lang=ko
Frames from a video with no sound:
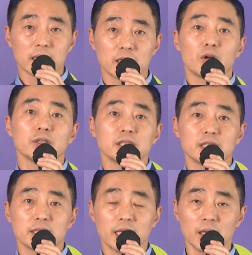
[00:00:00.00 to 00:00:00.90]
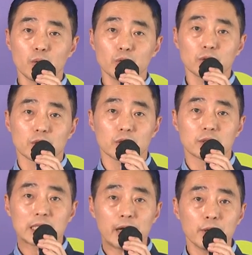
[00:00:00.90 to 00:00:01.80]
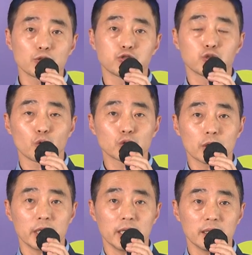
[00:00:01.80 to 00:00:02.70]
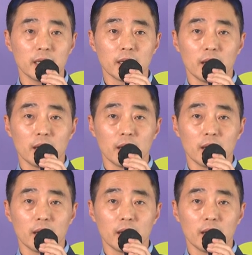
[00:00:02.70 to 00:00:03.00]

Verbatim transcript: 그런 이제 새로운 어떤 사회 구조적인